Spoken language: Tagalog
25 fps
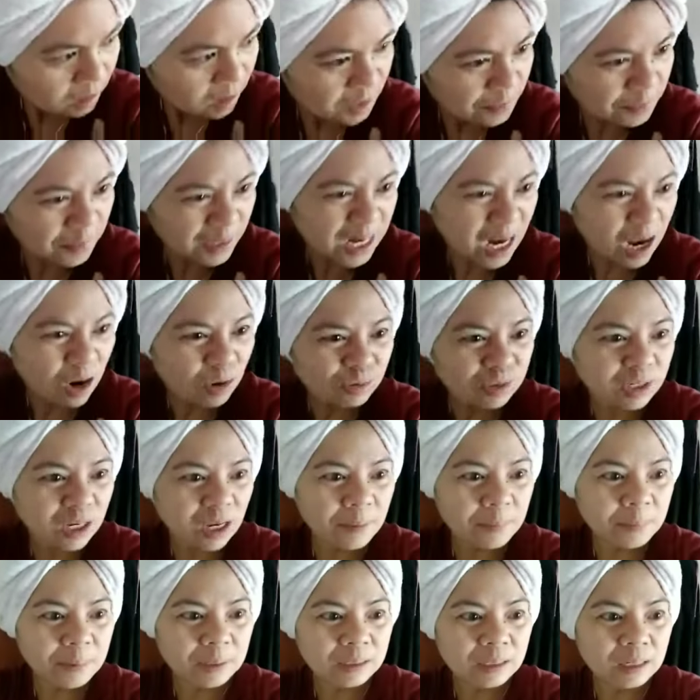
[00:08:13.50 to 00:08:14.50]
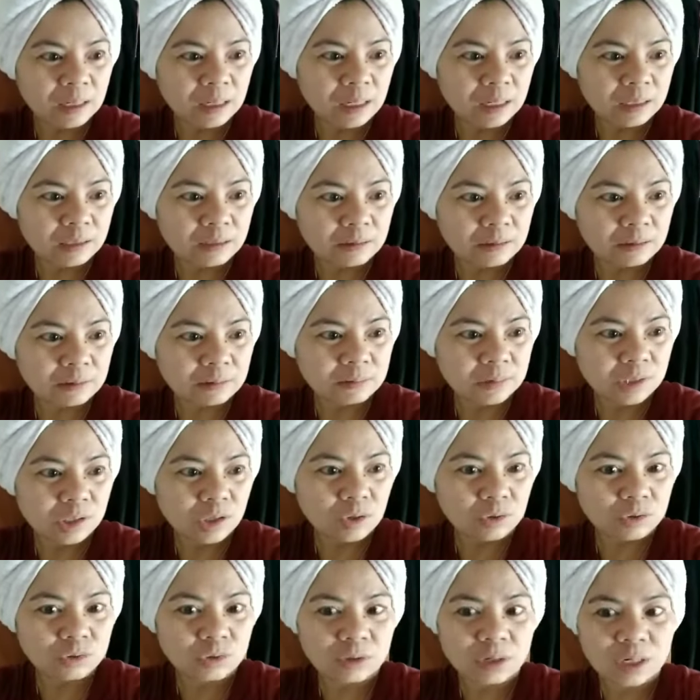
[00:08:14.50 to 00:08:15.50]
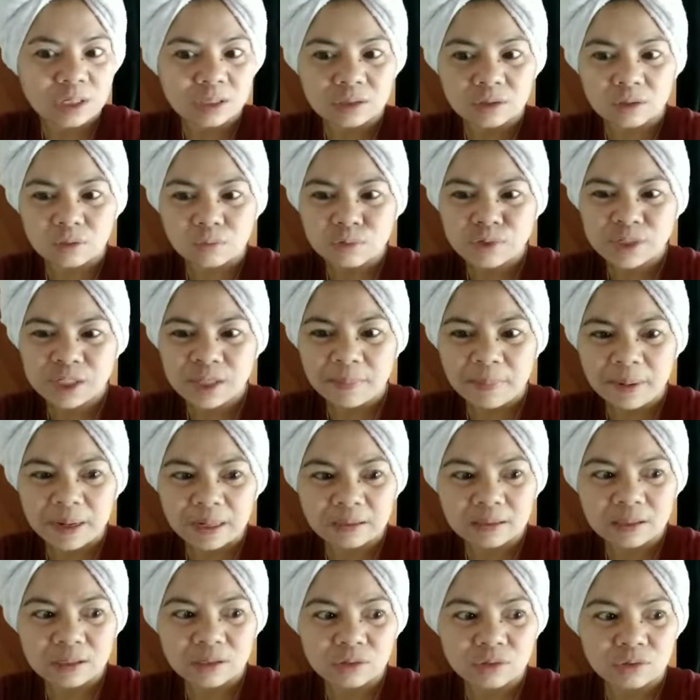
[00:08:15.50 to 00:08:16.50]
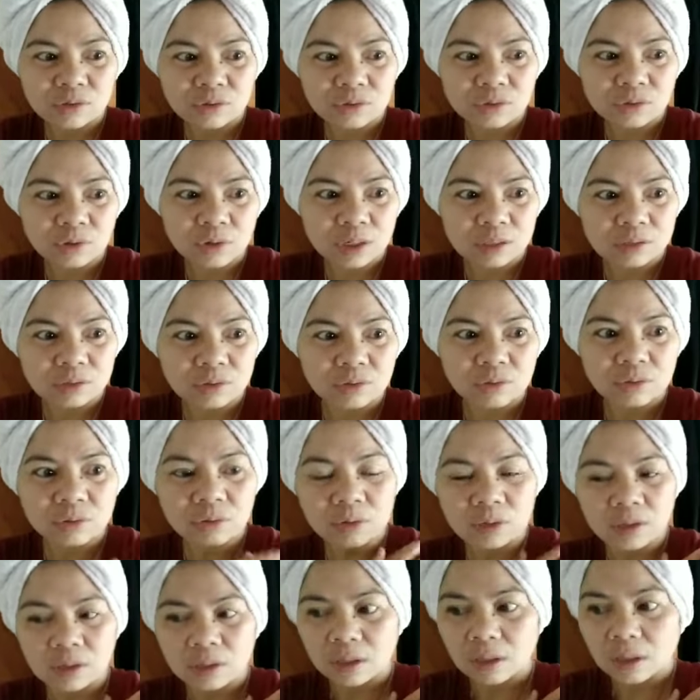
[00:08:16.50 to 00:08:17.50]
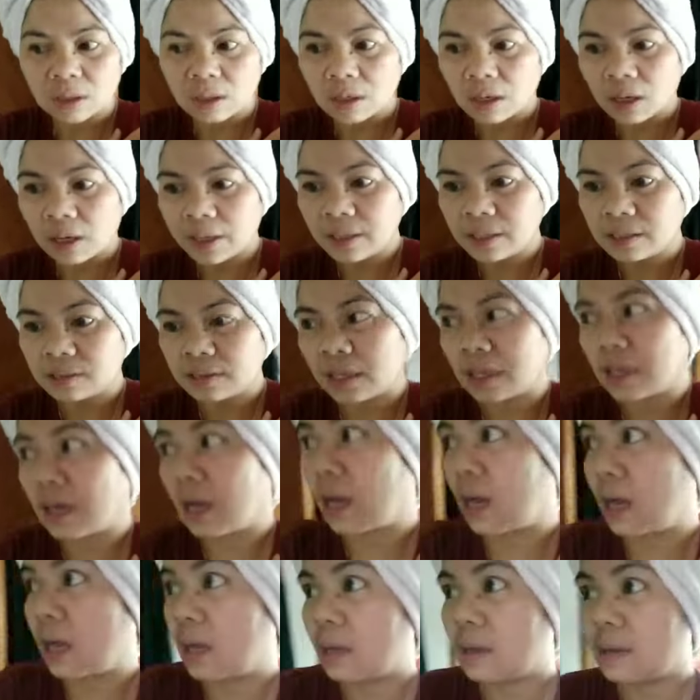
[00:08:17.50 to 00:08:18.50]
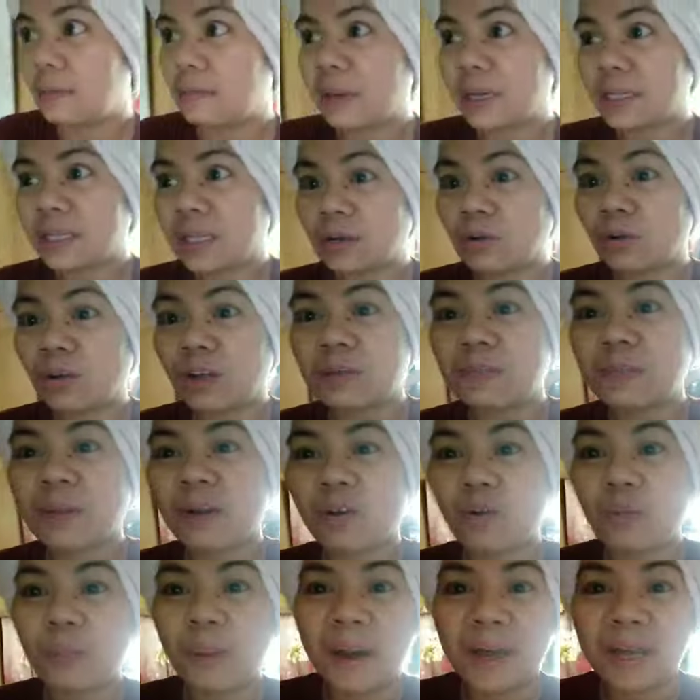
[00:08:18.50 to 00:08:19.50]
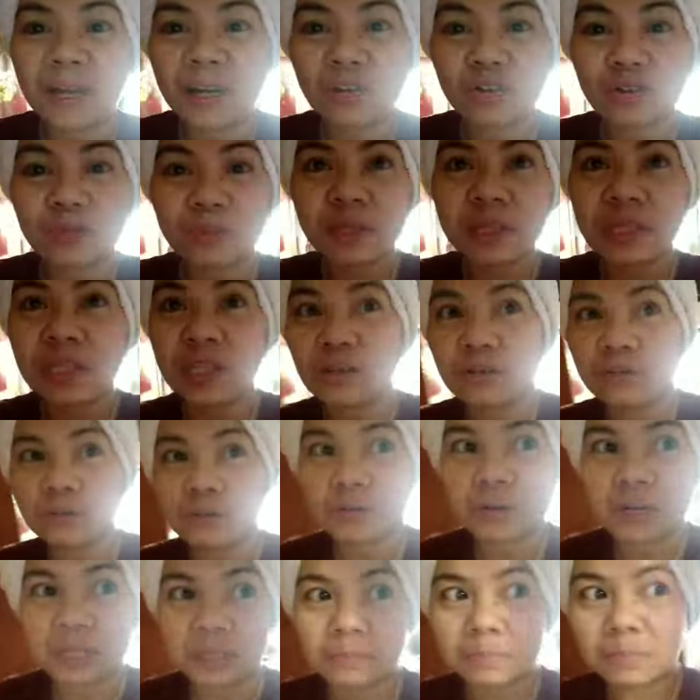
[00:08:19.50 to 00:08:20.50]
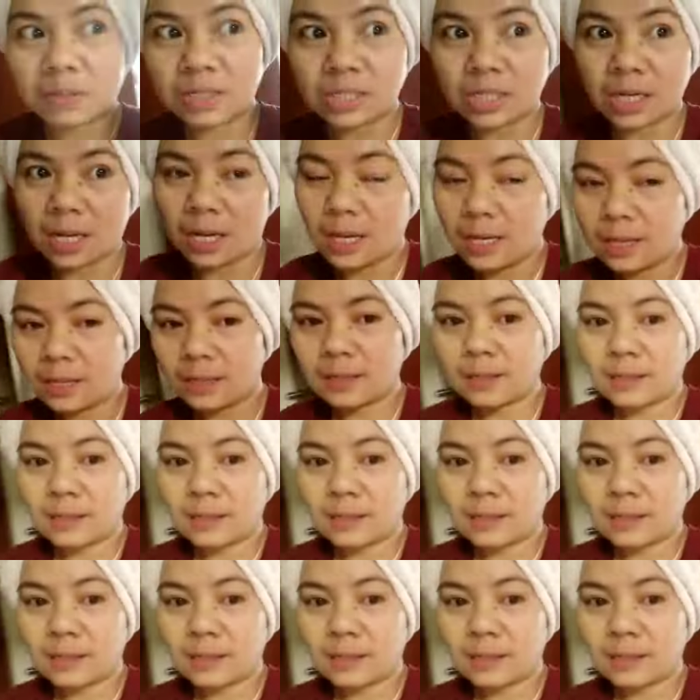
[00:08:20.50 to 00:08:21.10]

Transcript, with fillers: Hindi pala ako nakapaglagay ng deodorant. Ubus na pala deodorant ko. Ay, teka pa. Ay, tanong kay Makumare kung may deodorant pa siya.